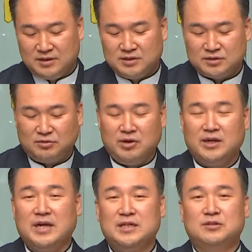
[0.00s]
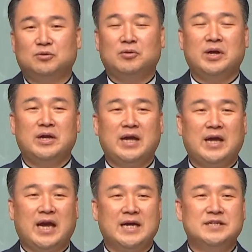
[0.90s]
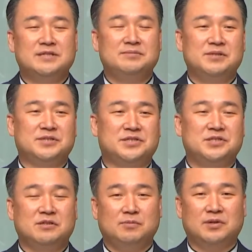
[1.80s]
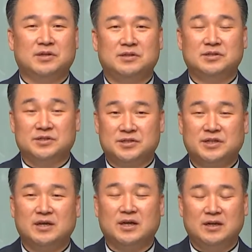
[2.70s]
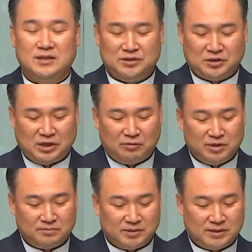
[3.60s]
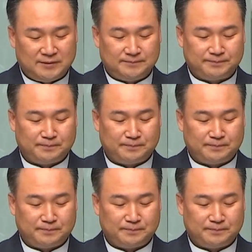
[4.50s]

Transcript: 서로에게 있는 오해의 앙금을 씻어버리는 열쇠가 대화입니다.